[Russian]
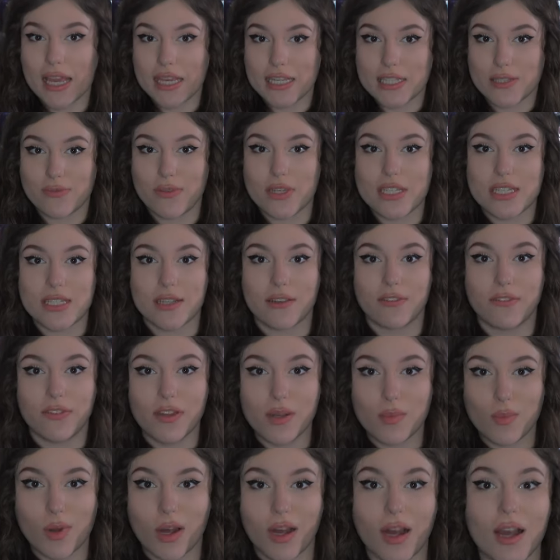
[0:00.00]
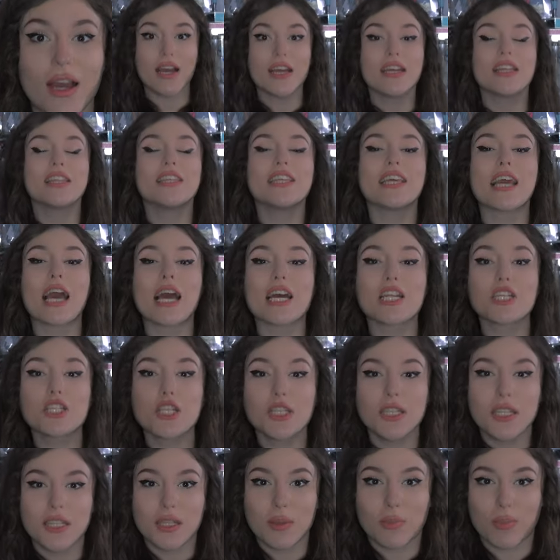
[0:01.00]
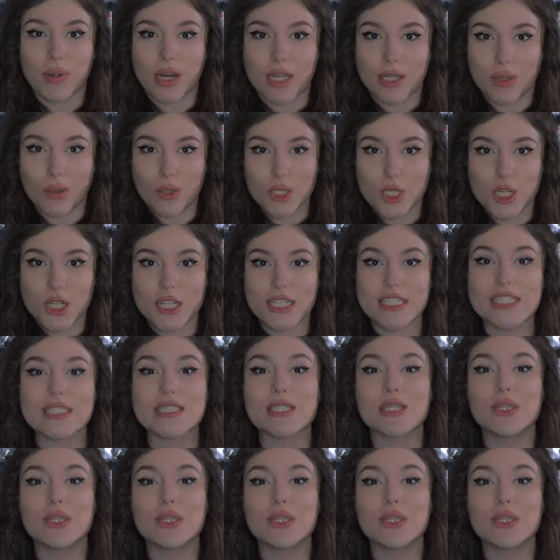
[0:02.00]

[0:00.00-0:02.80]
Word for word: известных фильмах, неожиданно продолжилась